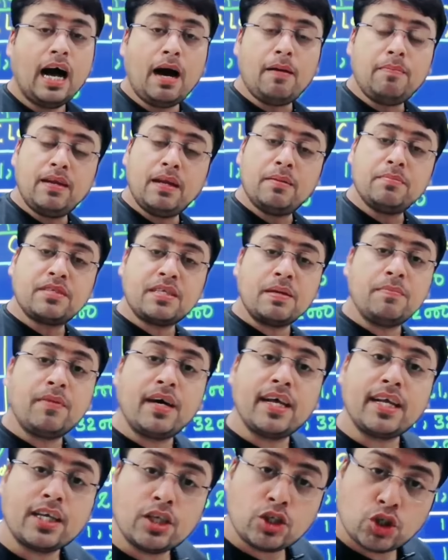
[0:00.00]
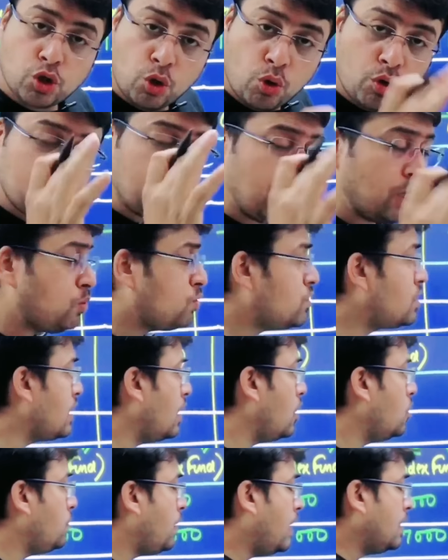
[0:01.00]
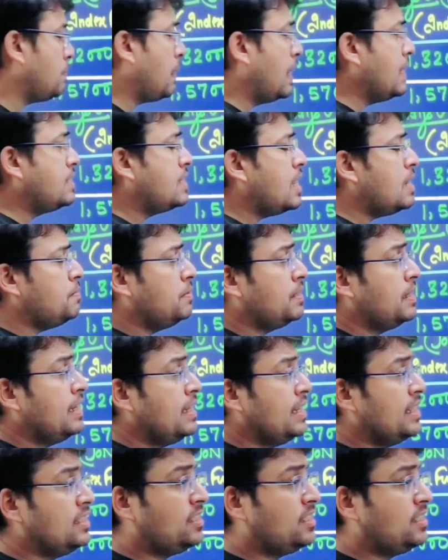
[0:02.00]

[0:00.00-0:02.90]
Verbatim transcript: अब लमसम करके छोड़ दिए कुछ सालों बाद भाई साहब